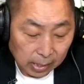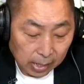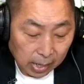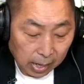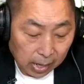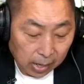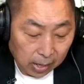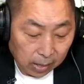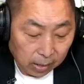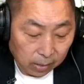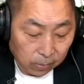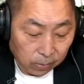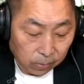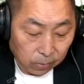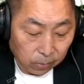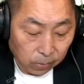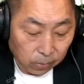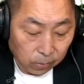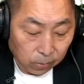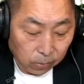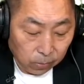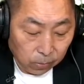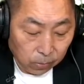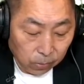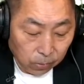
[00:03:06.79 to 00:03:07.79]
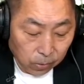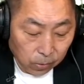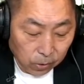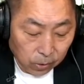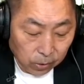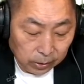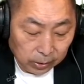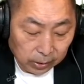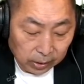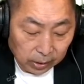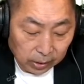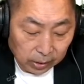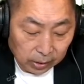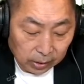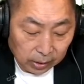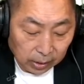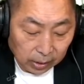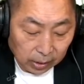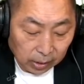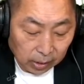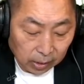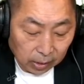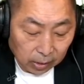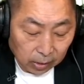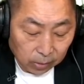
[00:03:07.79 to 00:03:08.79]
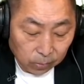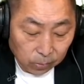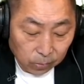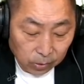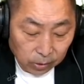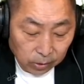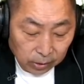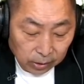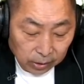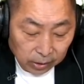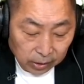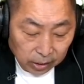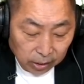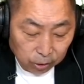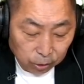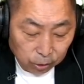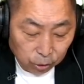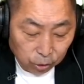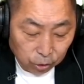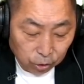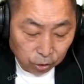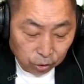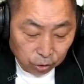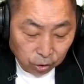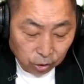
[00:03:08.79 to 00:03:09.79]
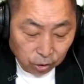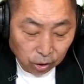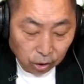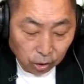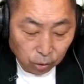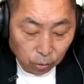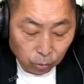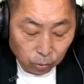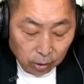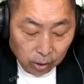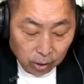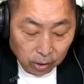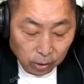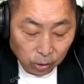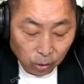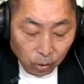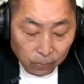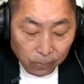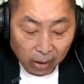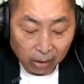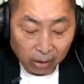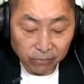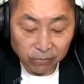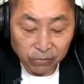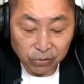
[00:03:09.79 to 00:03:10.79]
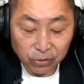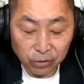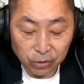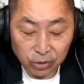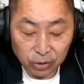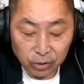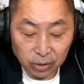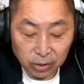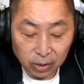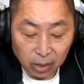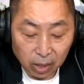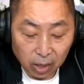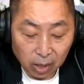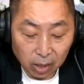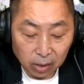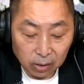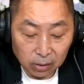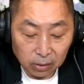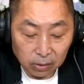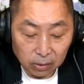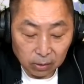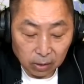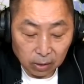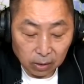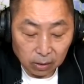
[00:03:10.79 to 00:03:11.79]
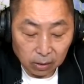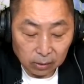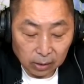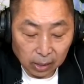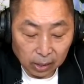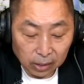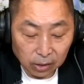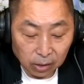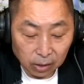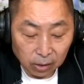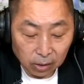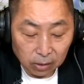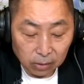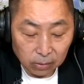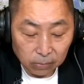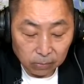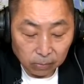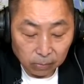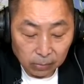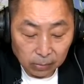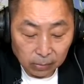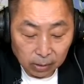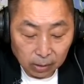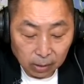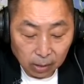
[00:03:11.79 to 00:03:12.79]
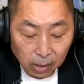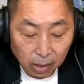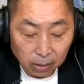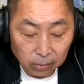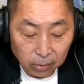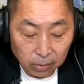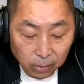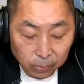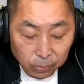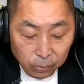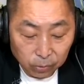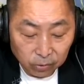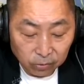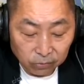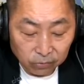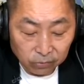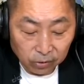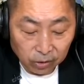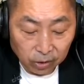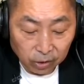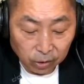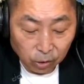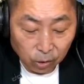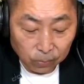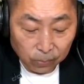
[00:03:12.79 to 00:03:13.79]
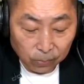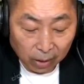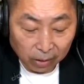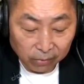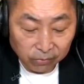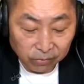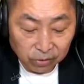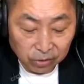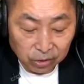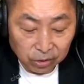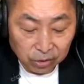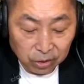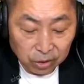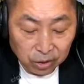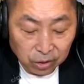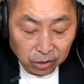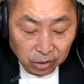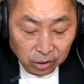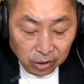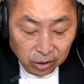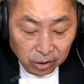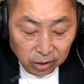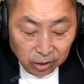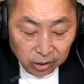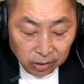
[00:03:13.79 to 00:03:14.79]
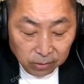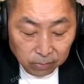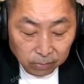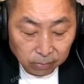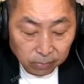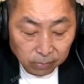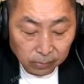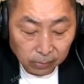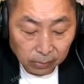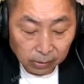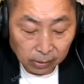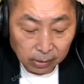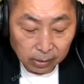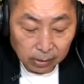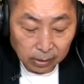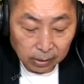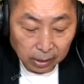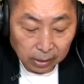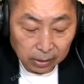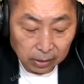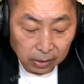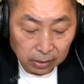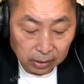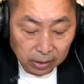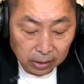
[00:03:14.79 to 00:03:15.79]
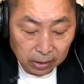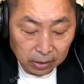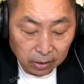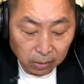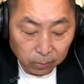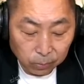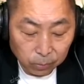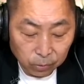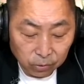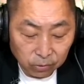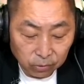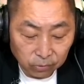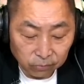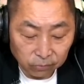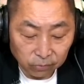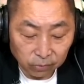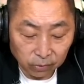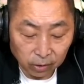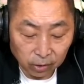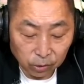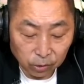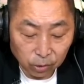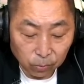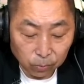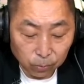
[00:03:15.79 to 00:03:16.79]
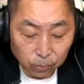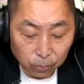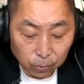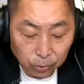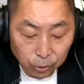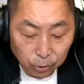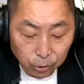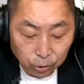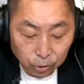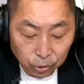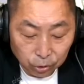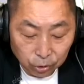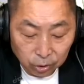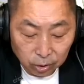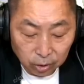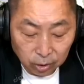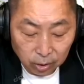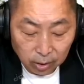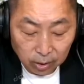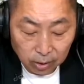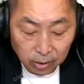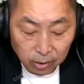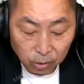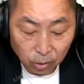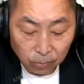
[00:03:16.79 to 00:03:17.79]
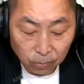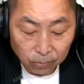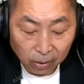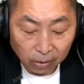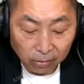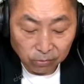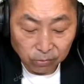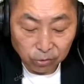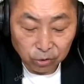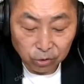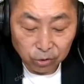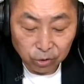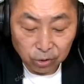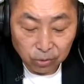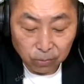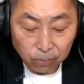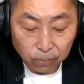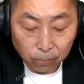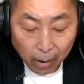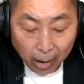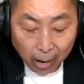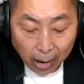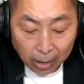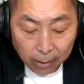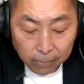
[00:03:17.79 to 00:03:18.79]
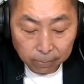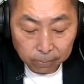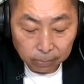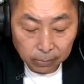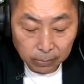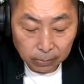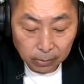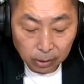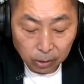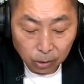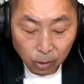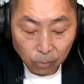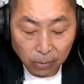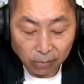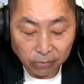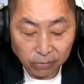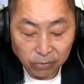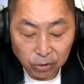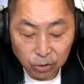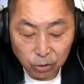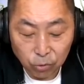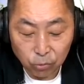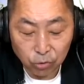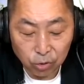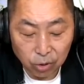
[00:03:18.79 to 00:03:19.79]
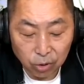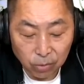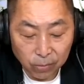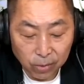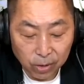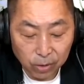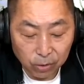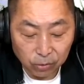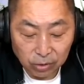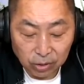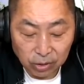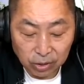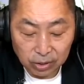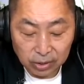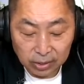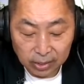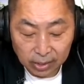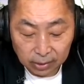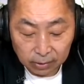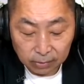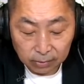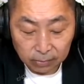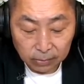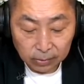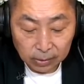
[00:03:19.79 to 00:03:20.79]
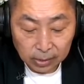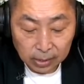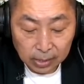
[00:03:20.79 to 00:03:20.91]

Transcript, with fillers: 那莫迪的莫迪的支支持度呢，有百分之呃，他的呃 approve 呢有百分之七十七，他的 disapprove 呢就不支持呢有百分之十八，有百分之五是没有意见。